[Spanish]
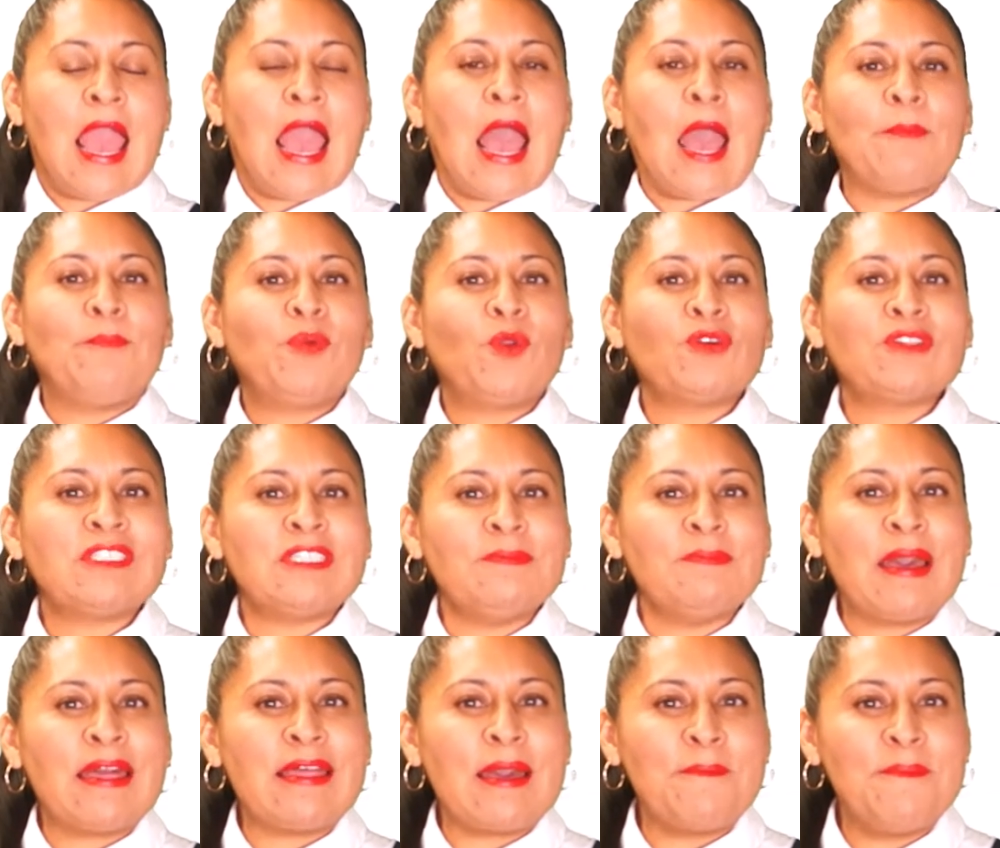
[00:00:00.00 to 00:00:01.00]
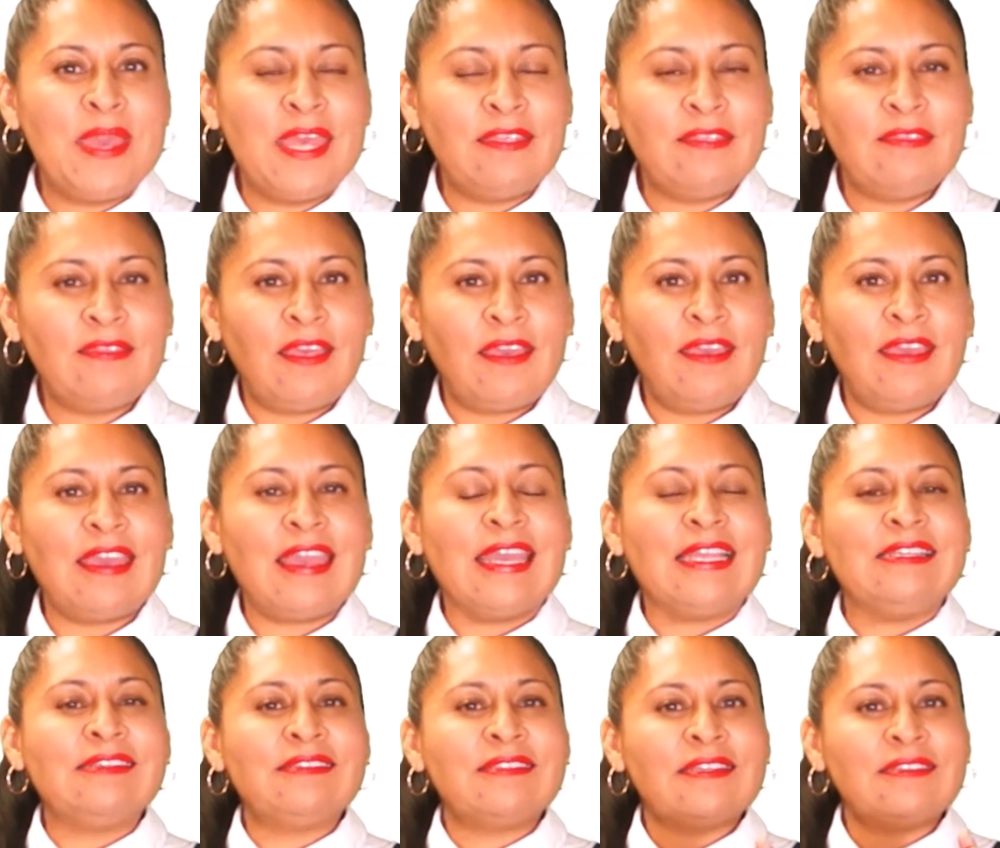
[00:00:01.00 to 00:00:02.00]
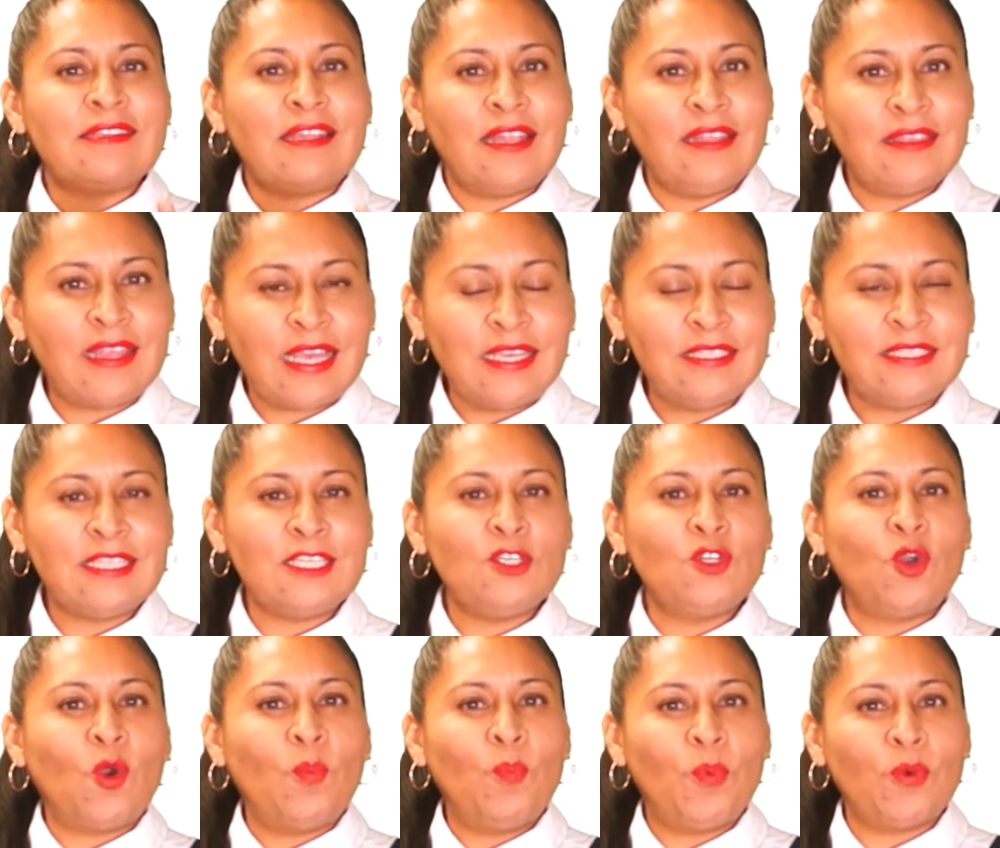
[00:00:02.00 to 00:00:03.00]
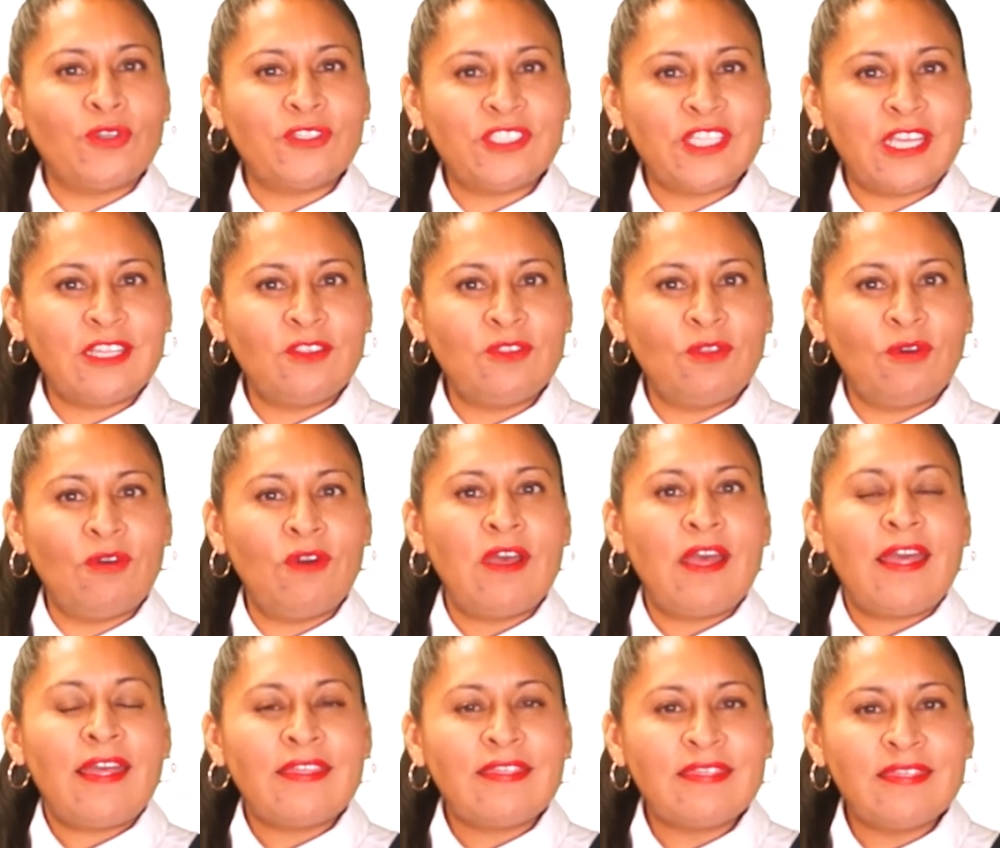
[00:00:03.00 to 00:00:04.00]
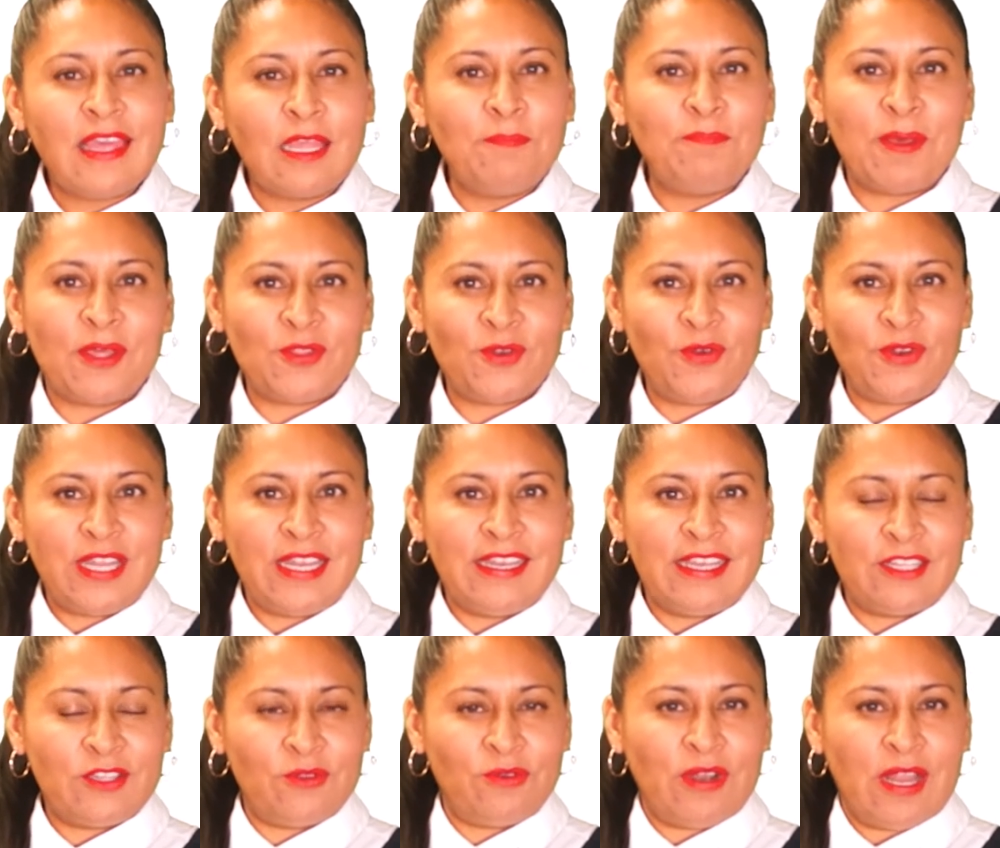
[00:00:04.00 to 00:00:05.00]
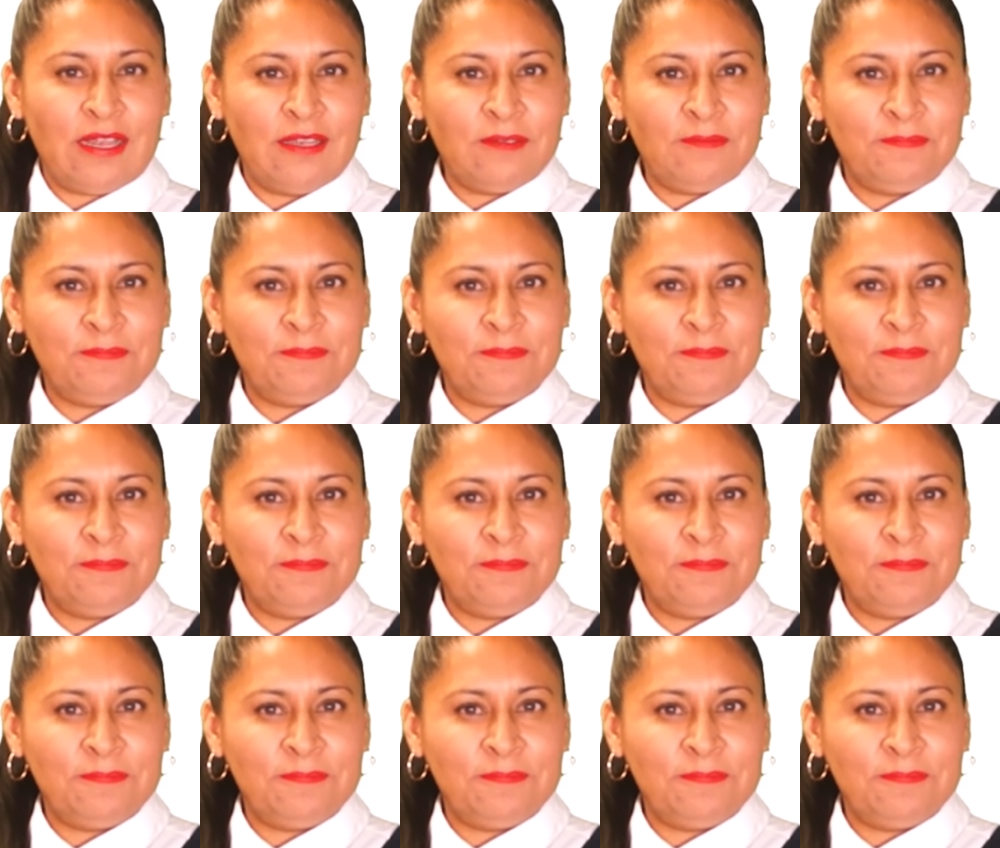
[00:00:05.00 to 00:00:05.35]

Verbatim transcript: aproximadamente el 65% del padrón electoral.